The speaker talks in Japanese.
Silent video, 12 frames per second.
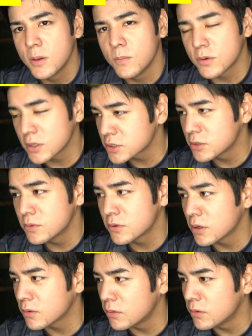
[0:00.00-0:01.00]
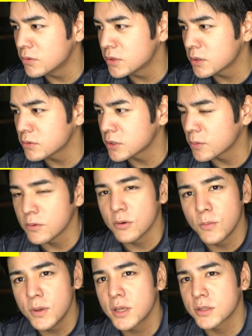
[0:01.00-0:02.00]
昔の僕はこんなこと多分
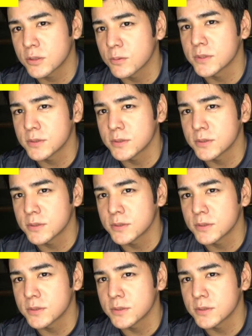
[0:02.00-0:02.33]
思わなかったと思いま